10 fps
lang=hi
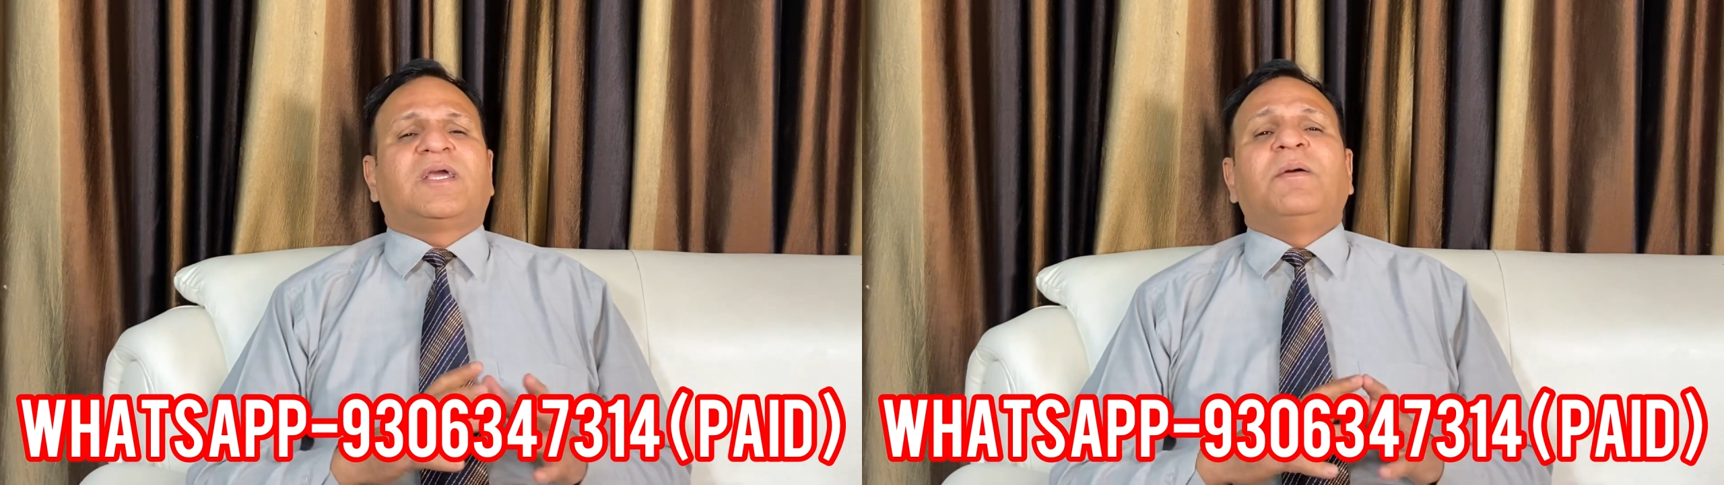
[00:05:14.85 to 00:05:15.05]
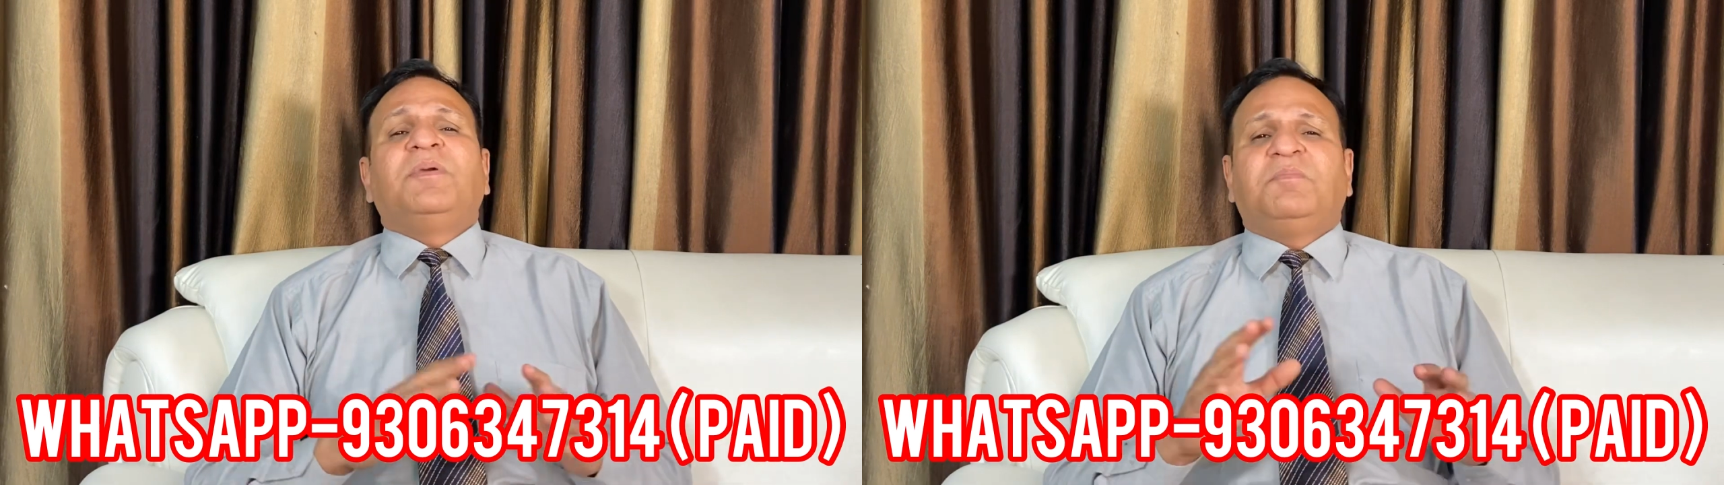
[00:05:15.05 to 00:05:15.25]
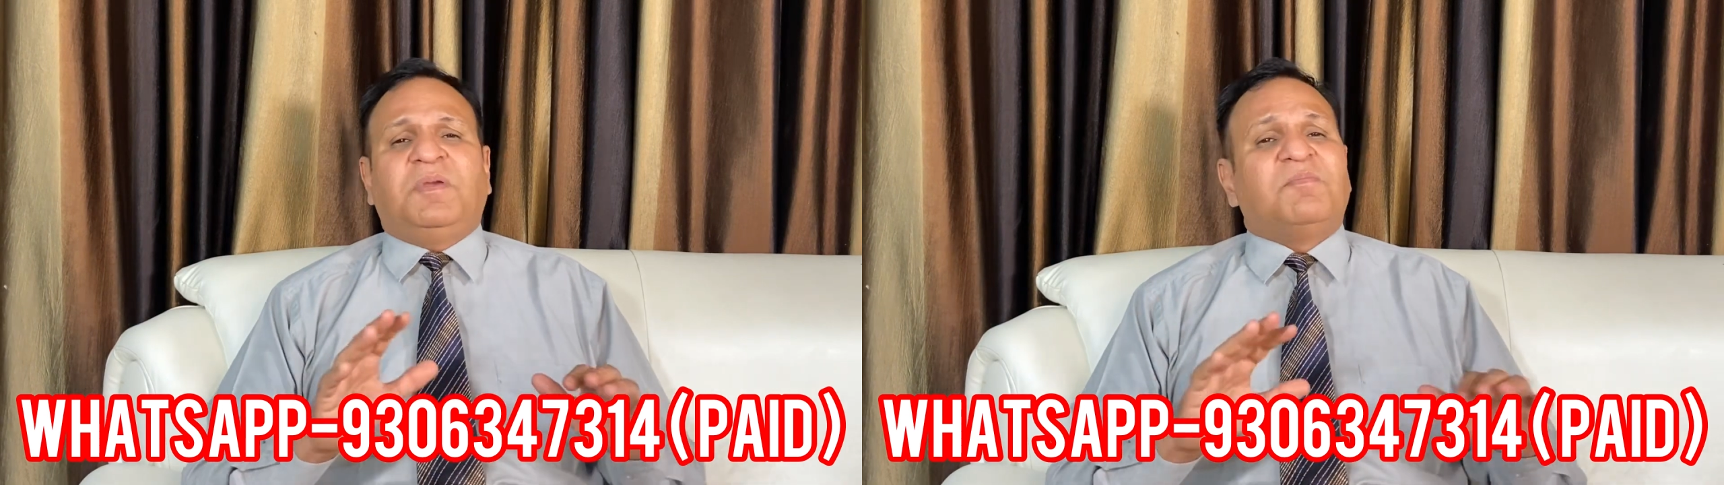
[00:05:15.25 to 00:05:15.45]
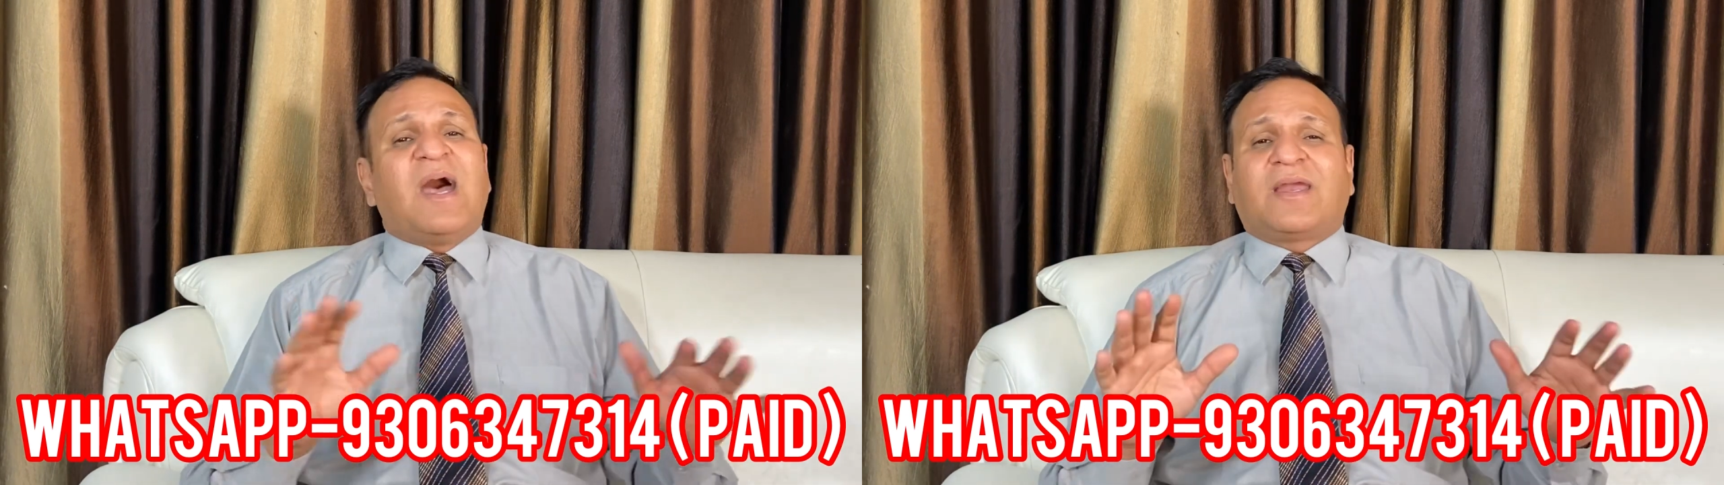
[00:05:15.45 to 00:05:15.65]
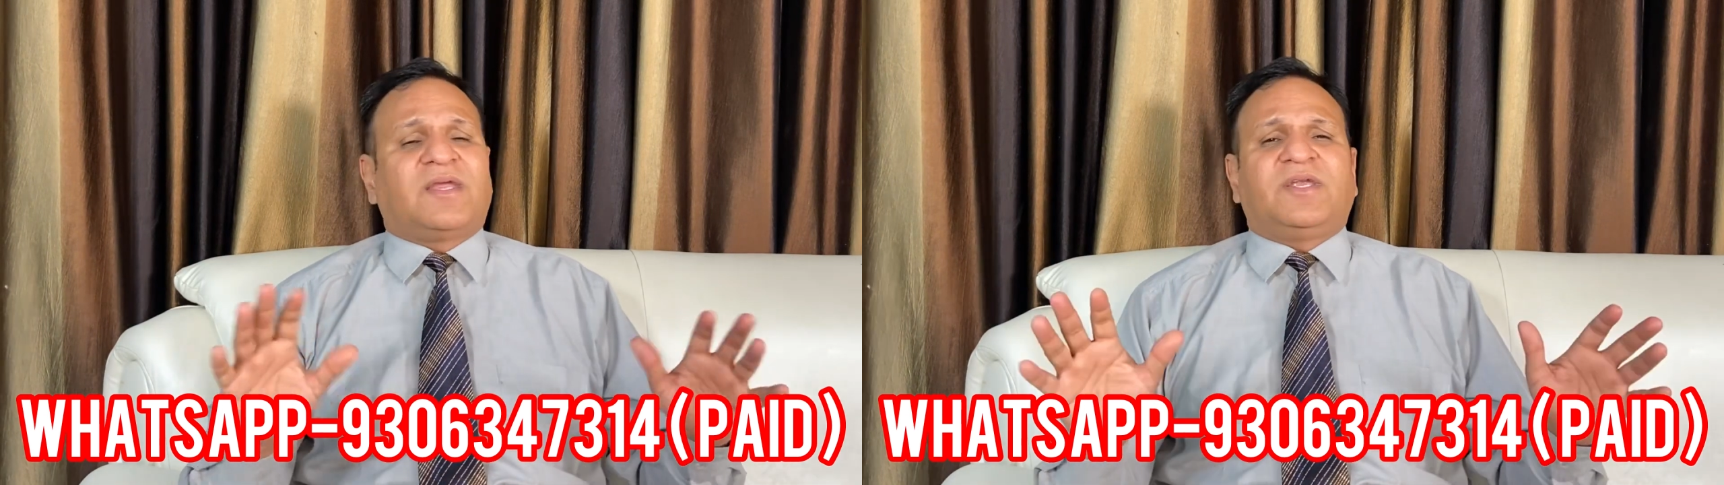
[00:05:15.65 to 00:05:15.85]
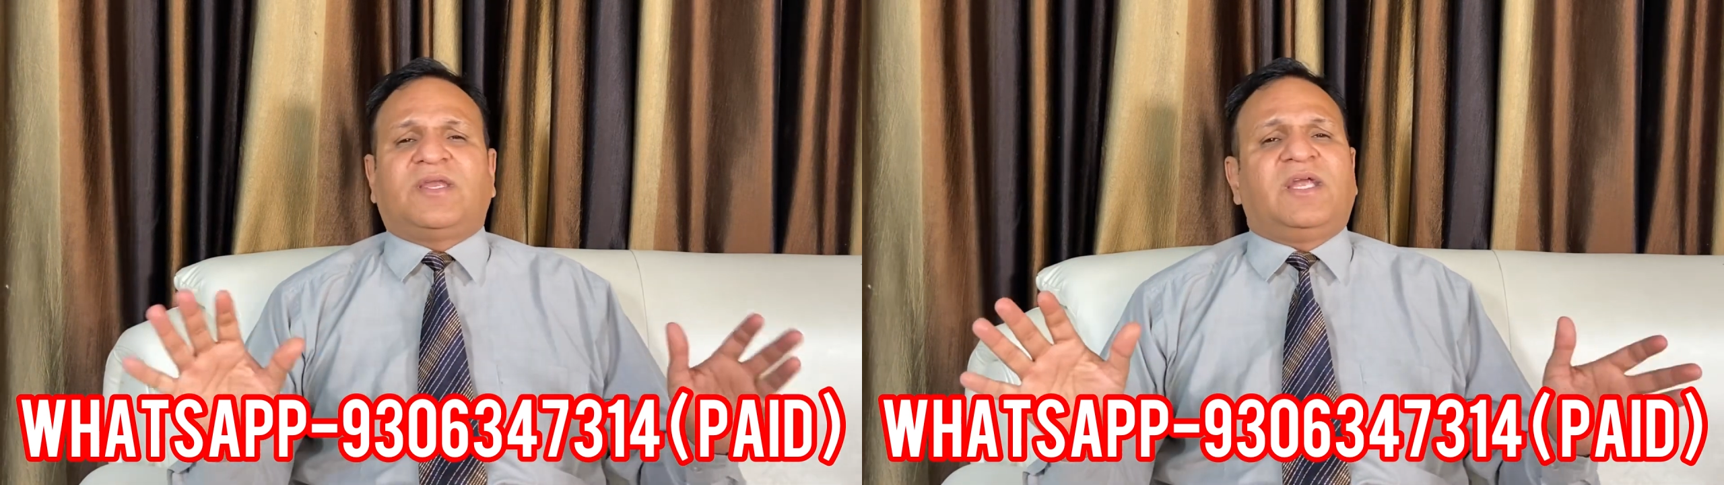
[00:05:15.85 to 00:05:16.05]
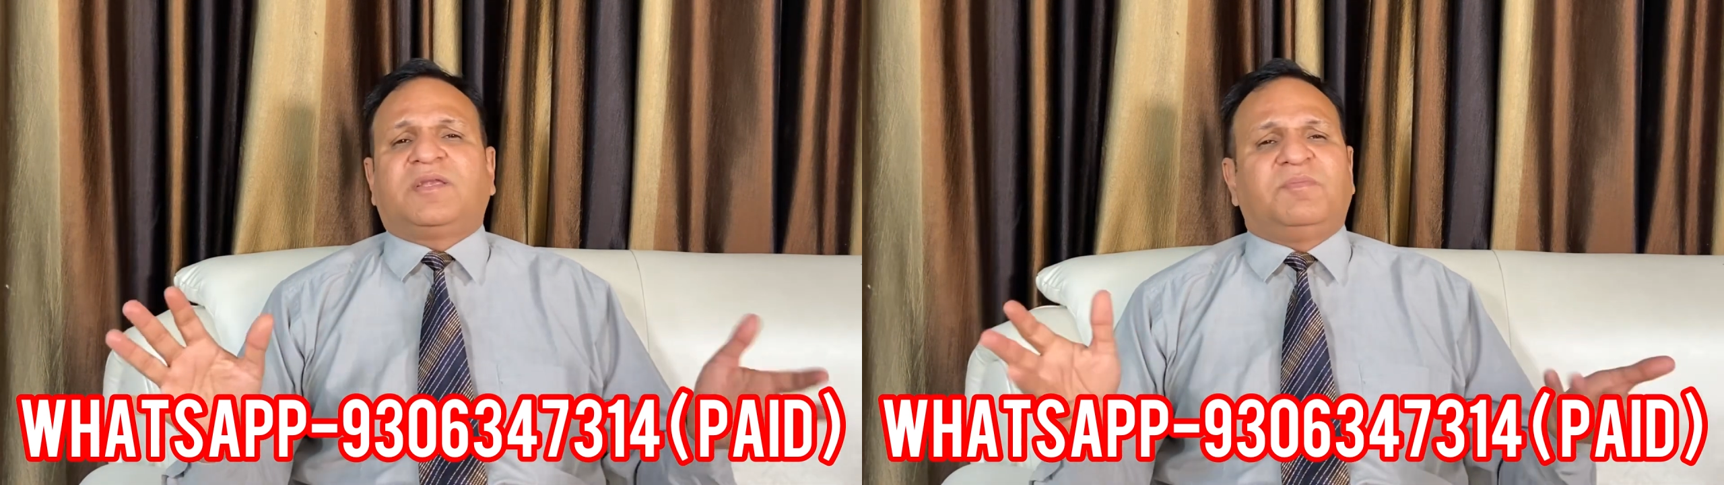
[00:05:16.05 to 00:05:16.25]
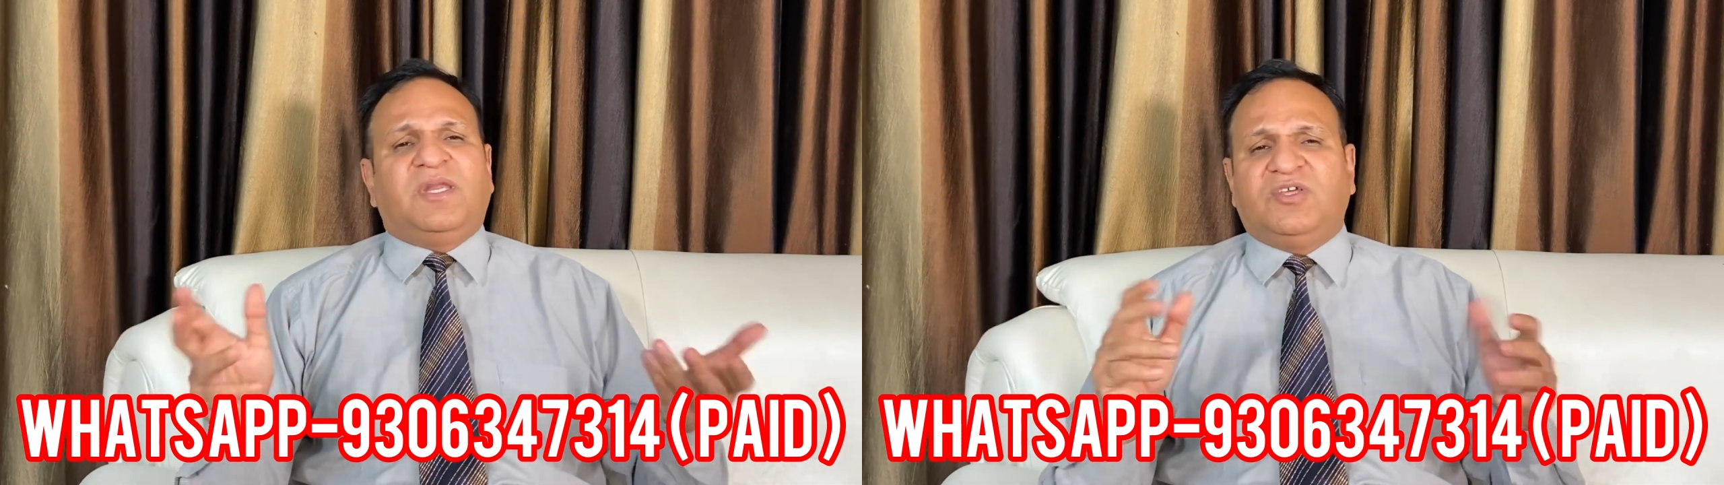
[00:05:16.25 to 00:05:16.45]
कभी भी मार्केट
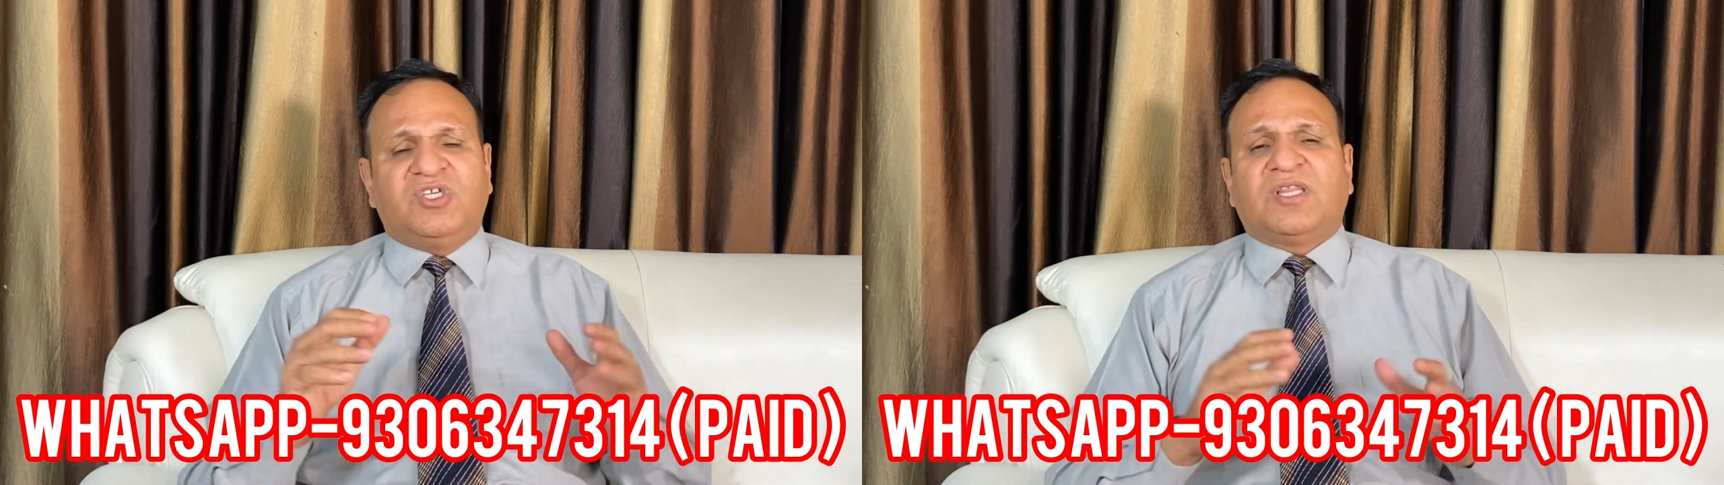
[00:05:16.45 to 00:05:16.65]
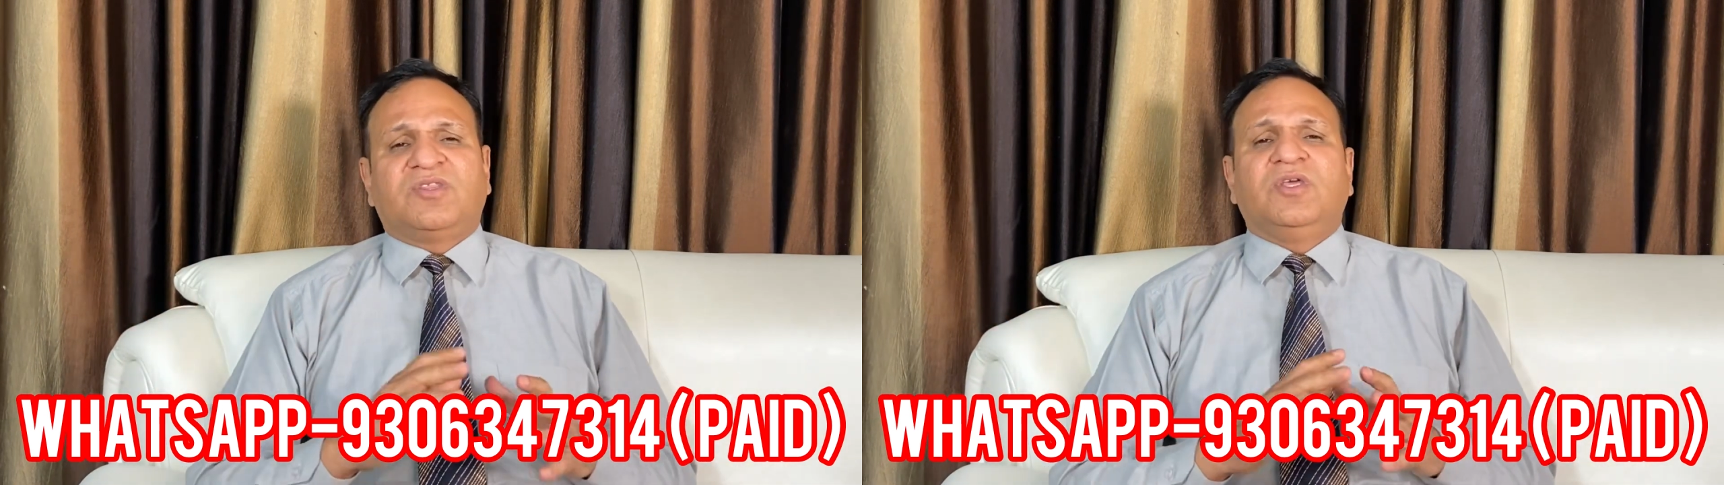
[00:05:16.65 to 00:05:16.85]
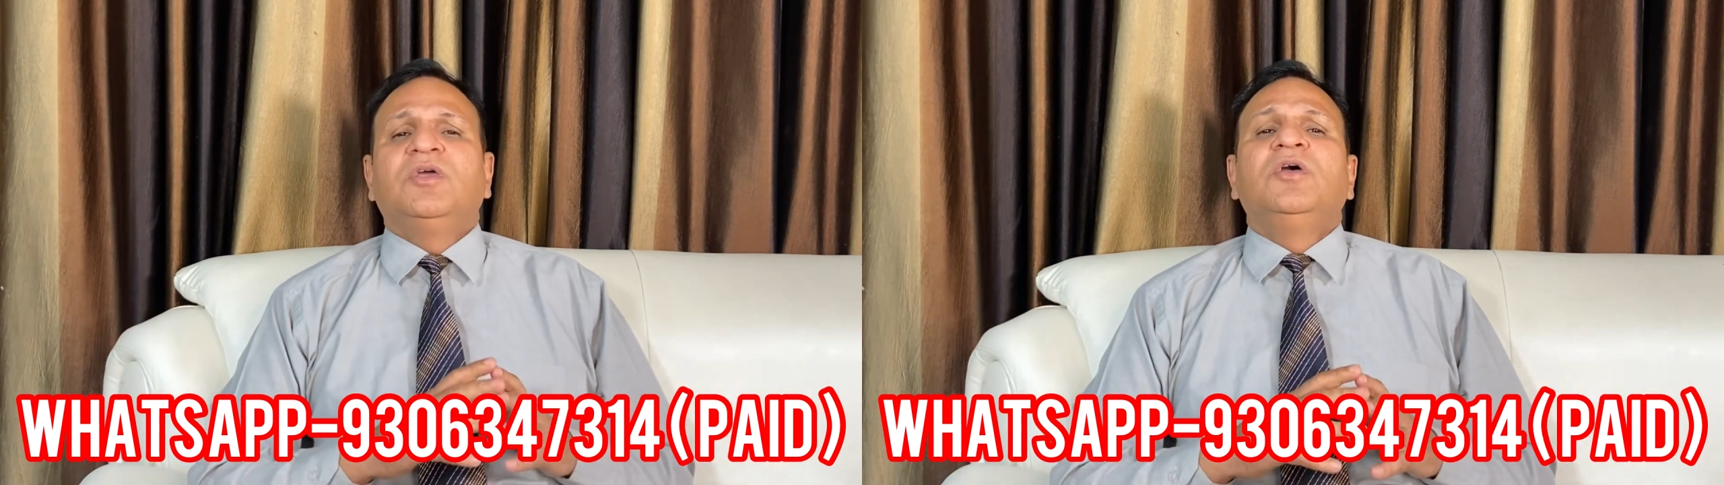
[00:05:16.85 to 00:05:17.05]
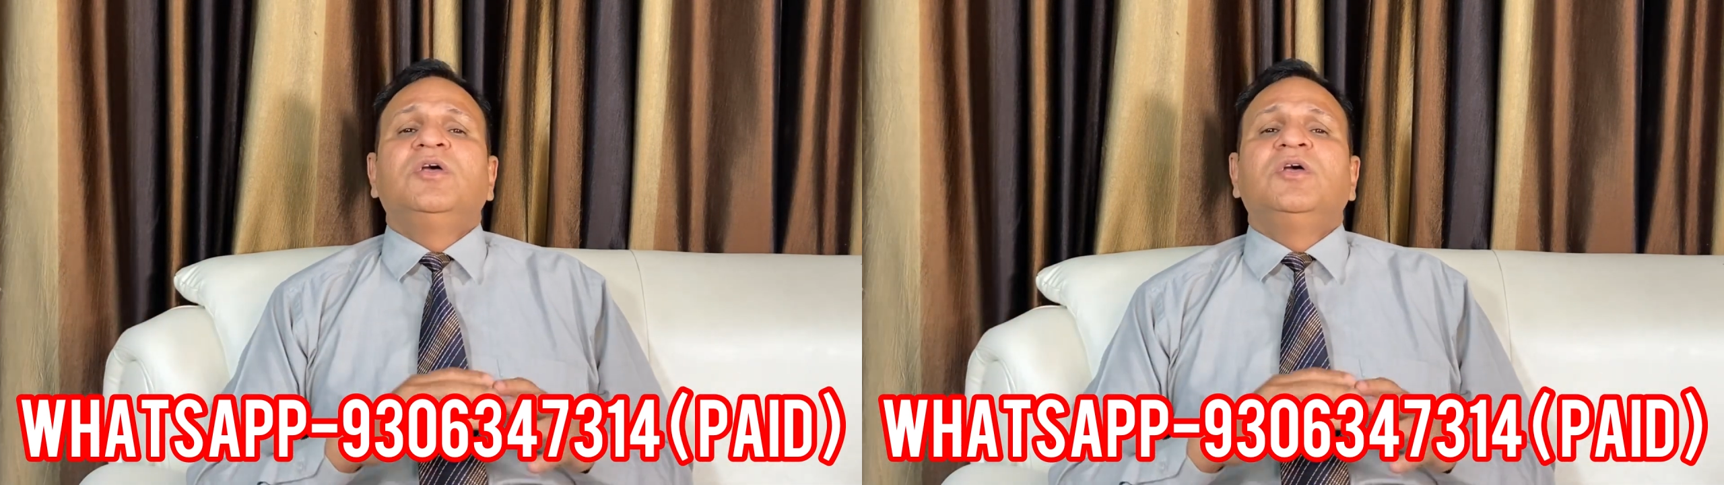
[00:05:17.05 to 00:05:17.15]
रेट में नहीं जाती